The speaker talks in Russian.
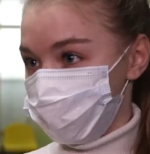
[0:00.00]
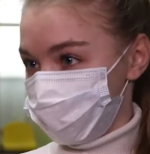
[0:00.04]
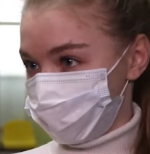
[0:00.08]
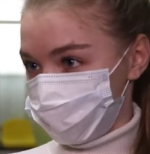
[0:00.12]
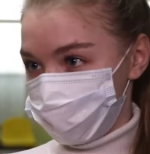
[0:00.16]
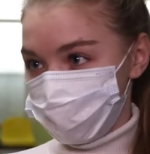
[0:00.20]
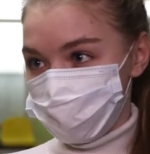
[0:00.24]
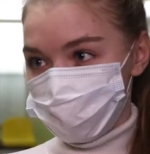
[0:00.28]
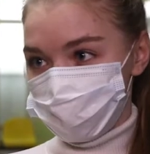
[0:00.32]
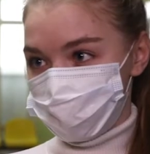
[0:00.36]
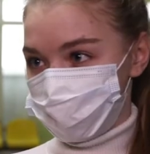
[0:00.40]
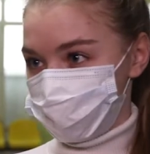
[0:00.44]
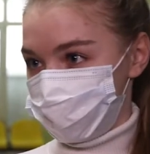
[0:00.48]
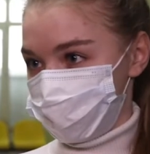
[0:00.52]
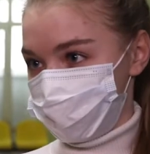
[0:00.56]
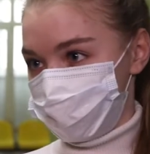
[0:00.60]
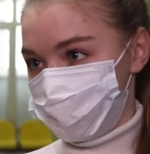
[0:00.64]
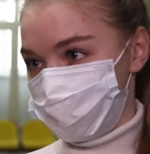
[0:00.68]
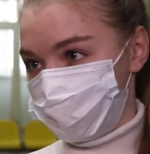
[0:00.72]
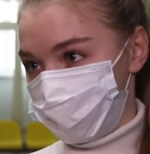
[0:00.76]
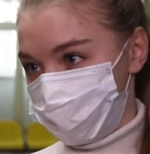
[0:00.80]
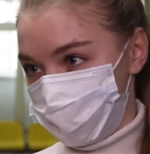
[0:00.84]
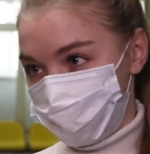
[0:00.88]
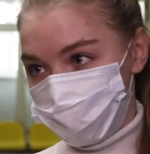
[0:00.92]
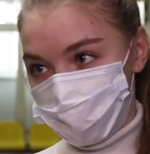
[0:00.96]
самой не
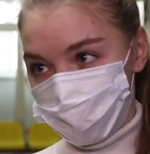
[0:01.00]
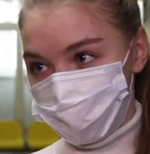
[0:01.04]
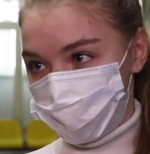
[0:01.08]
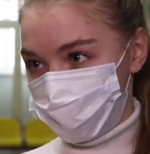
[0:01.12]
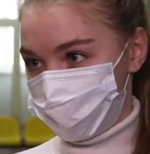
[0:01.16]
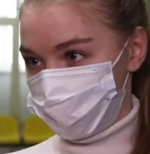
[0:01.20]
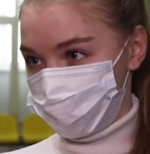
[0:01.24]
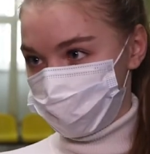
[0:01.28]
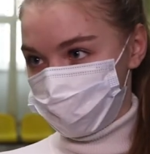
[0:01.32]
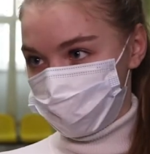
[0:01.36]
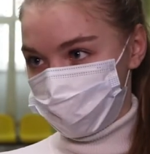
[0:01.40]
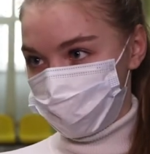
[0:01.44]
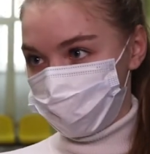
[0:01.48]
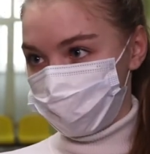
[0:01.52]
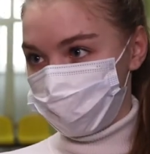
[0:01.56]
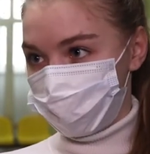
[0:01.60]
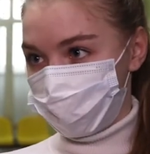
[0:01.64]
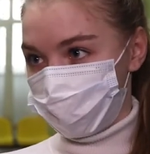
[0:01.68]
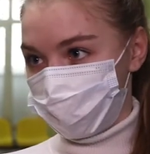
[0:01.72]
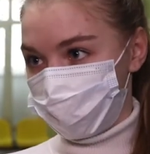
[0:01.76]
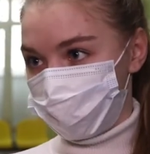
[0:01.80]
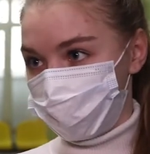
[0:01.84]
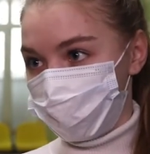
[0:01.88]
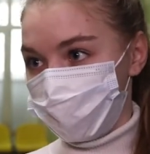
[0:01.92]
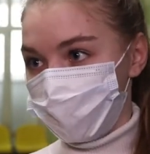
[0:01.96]
заразиться и не перенести
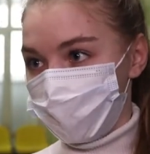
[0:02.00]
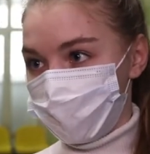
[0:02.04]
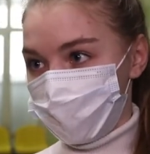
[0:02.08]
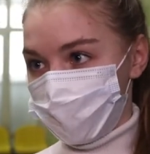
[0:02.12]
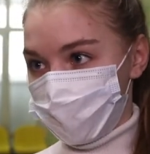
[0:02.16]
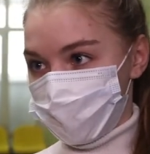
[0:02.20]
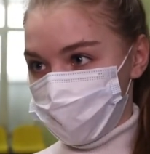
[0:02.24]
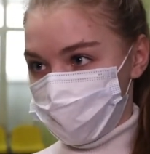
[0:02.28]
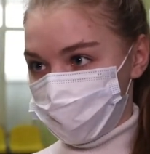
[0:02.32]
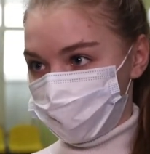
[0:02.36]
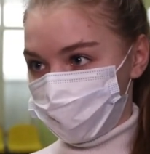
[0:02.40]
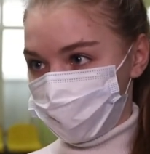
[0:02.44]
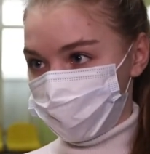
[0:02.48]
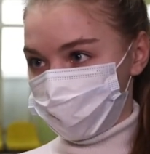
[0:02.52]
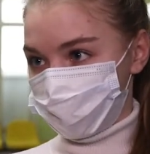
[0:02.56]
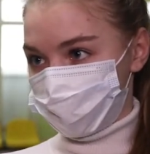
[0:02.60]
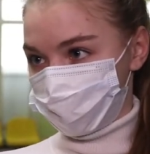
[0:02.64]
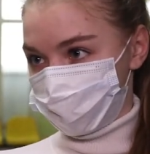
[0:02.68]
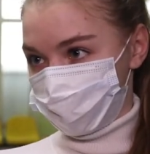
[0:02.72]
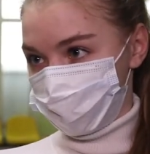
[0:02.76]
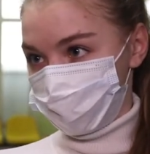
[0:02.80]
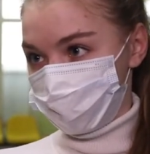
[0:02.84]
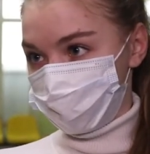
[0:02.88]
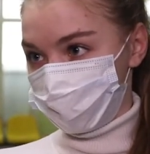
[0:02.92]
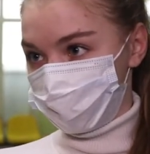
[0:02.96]
на своих
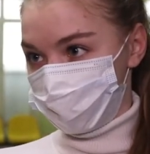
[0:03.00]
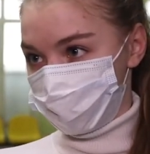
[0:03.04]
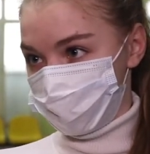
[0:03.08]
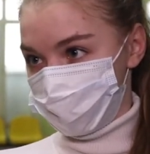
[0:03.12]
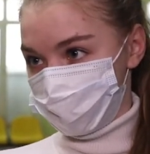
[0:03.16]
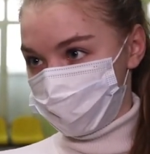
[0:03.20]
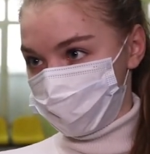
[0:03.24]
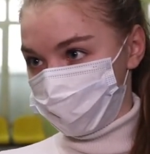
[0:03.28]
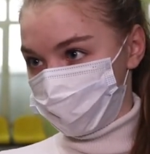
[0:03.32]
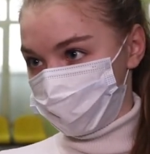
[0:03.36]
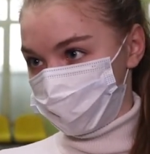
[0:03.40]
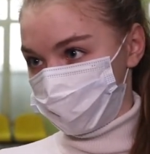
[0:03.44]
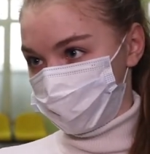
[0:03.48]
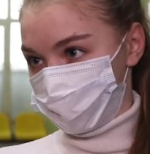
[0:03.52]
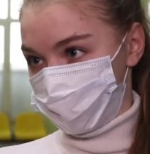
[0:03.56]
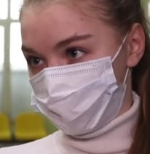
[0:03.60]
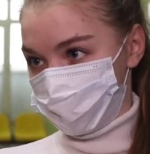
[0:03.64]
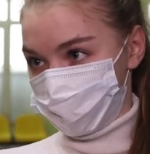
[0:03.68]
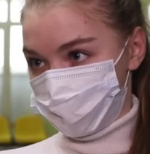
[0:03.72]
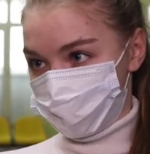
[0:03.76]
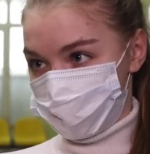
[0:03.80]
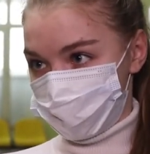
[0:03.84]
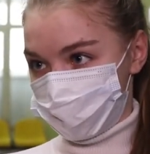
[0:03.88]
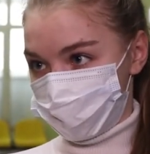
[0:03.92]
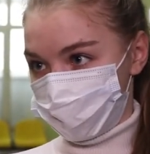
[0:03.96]
родных и близких
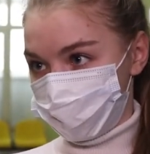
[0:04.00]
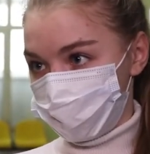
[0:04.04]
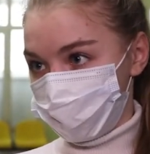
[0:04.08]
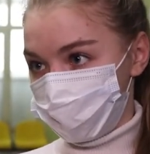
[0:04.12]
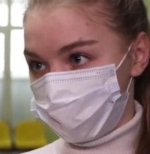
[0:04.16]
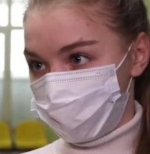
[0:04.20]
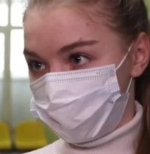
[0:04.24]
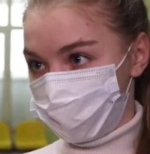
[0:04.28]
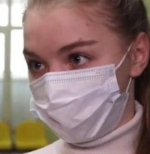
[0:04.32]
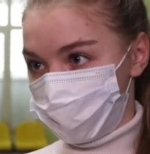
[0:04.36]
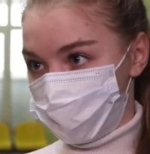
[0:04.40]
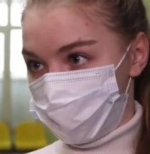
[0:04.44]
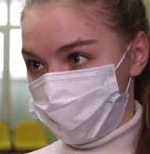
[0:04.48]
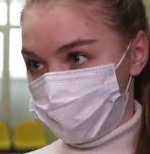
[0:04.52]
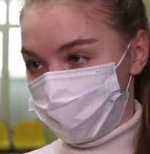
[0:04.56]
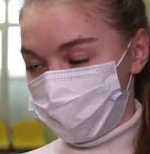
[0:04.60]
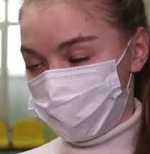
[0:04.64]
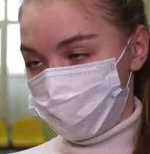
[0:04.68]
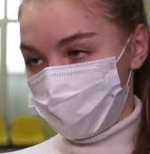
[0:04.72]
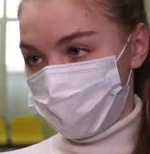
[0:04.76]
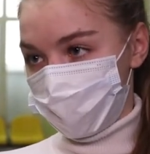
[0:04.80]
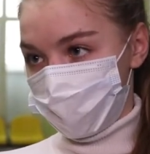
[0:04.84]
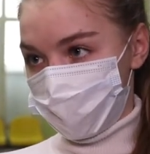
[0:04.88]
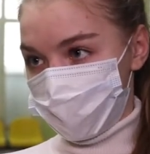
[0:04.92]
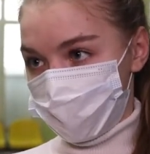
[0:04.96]
и на посторонних
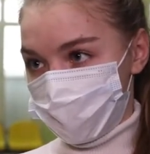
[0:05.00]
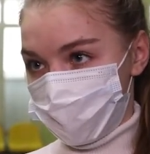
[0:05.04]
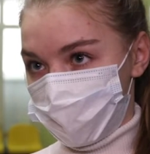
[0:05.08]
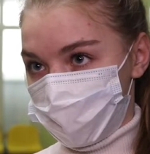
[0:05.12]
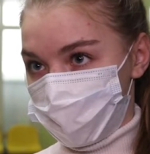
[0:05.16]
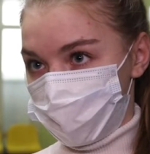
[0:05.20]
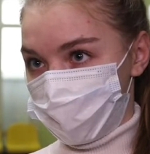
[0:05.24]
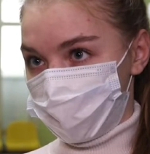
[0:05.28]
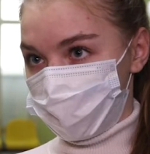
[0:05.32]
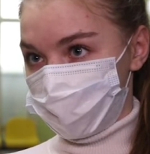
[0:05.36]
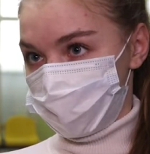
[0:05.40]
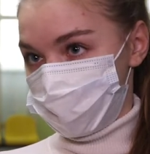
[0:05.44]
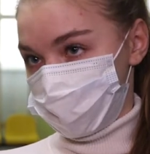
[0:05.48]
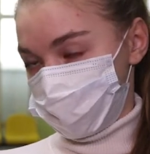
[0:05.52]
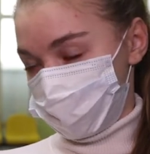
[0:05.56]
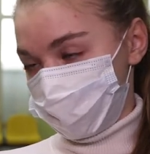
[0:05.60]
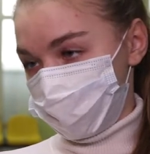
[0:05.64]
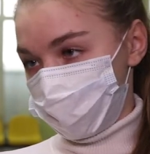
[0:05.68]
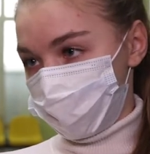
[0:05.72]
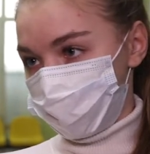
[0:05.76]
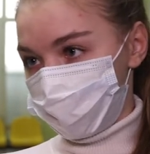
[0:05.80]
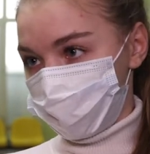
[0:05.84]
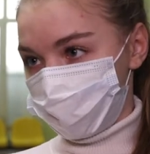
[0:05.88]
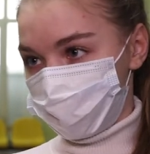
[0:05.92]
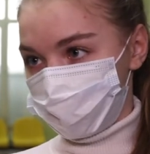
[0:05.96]
людей. А, через
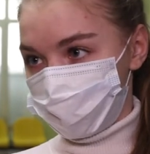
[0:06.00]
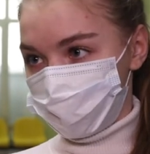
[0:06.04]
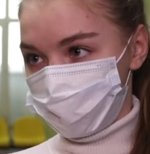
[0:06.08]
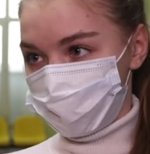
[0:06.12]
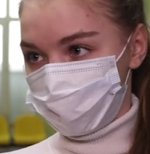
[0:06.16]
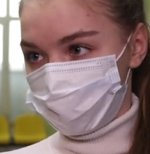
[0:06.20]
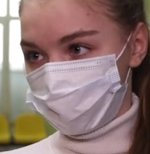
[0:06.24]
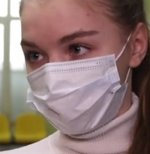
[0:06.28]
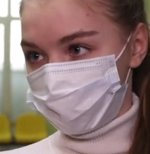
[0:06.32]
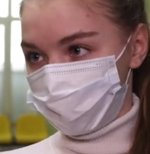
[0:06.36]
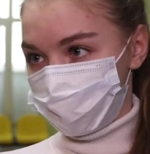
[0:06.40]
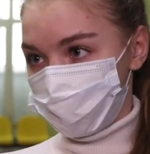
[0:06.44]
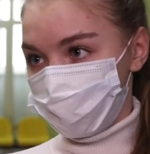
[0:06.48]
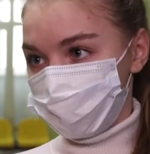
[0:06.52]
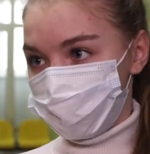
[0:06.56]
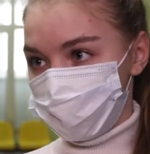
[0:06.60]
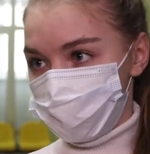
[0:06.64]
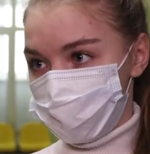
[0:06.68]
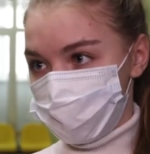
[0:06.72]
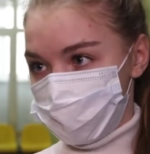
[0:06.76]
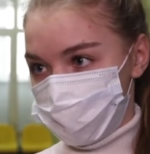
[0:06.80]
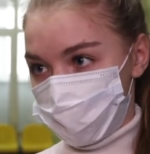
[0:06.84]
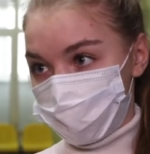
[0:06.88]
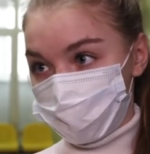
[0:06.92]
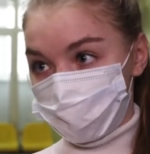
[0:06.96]
меня проходит человек
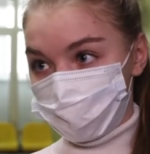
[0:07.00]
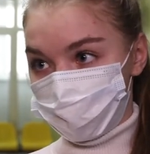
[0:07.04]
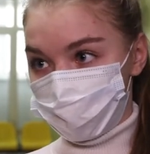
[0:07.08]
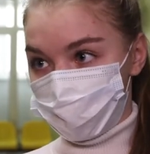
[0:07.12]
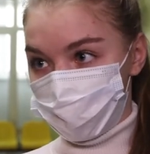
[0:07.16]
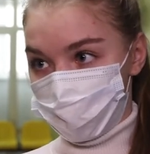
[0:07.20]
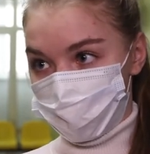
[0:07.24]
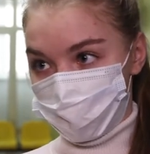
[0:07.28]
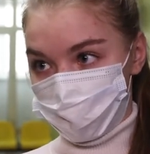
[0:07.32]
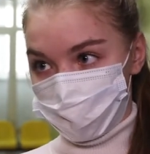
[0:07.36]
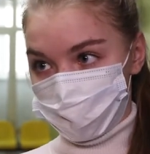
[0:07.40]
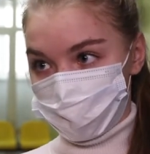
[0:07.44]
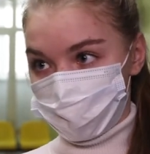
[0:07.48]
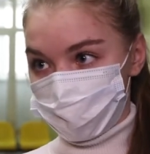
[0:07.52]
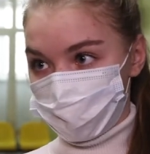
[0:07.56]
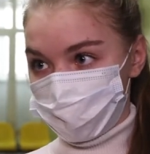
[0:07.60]
50 в день.